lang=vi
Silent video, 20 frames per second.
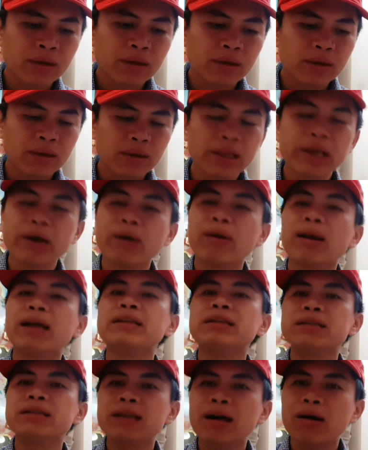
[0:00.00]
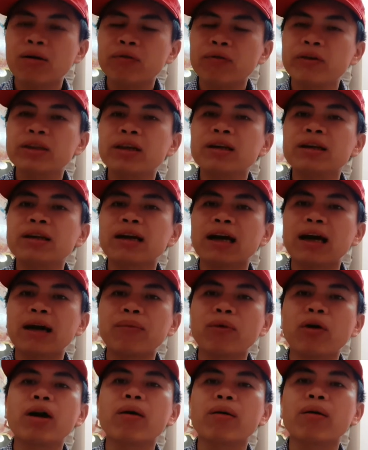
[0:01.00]
đều là như nhau với tất cả
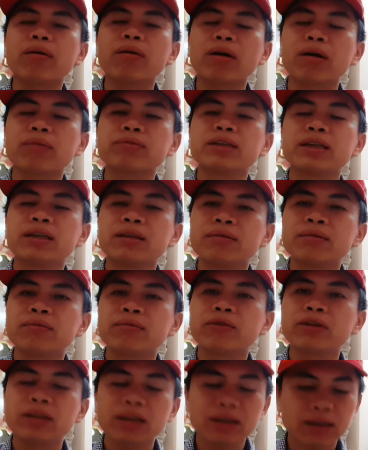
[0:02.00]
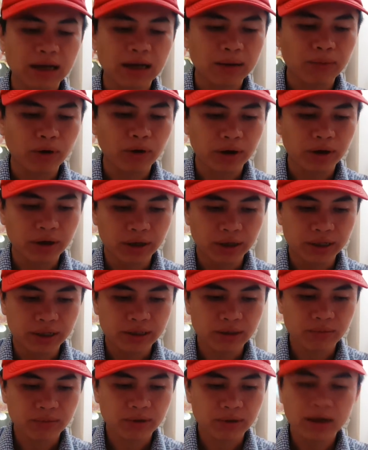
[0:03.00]
mọi học học sinh với tất cả mọi người
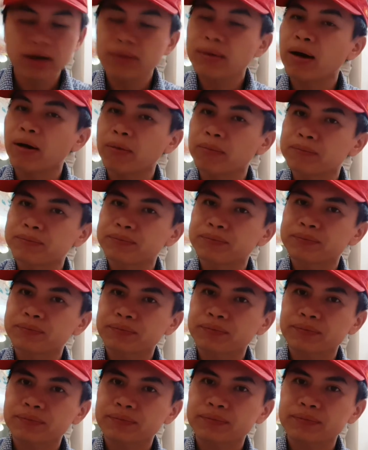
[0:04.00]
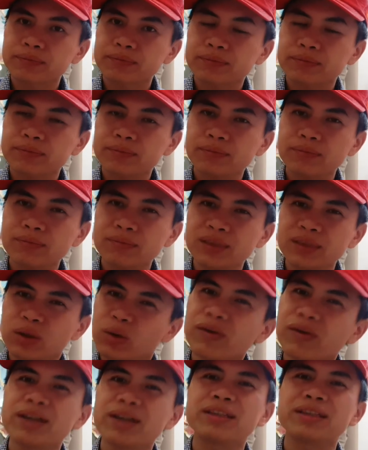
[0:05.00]
trong cái lớp học
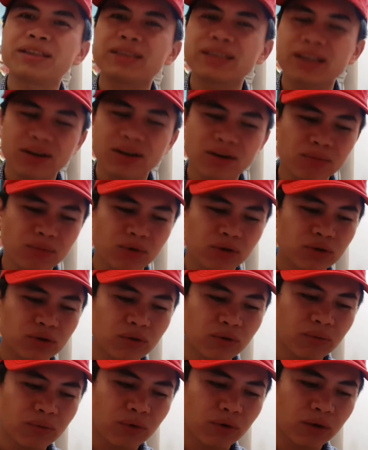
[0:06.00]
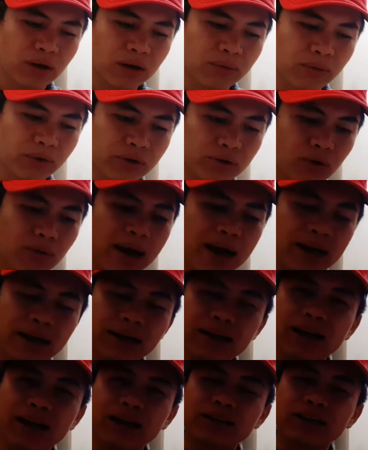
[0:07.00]
tuy vậy thì sẽ có một số một một số bạn
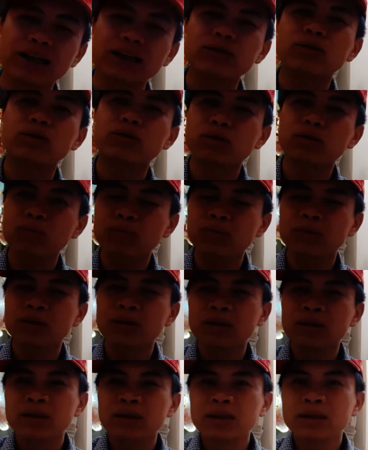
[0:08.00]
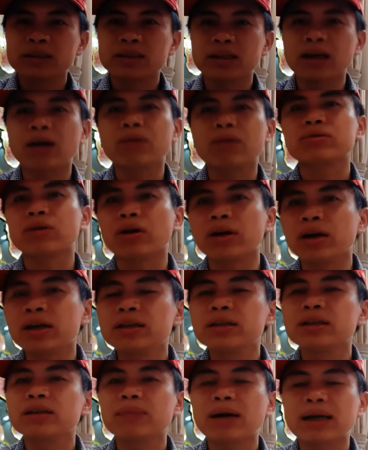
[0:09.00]
là sẽ xuất chúng sẽ học giỏi
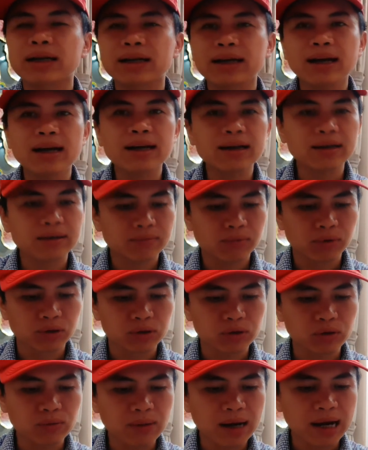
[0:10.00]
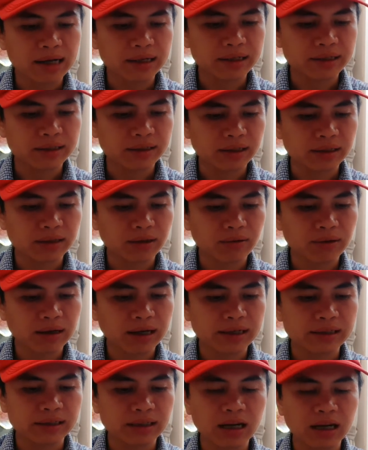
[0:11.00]
hơn những bạn khác một số bạn thì sẽ sau
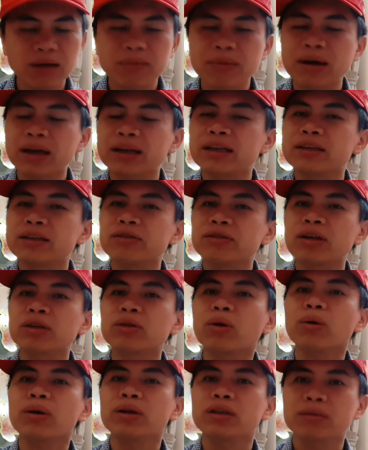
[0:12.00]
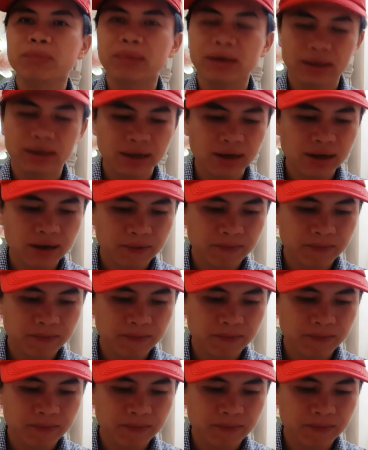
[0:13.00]
này sẽ làm ăn kinh doanh tốt hơn những bạn khác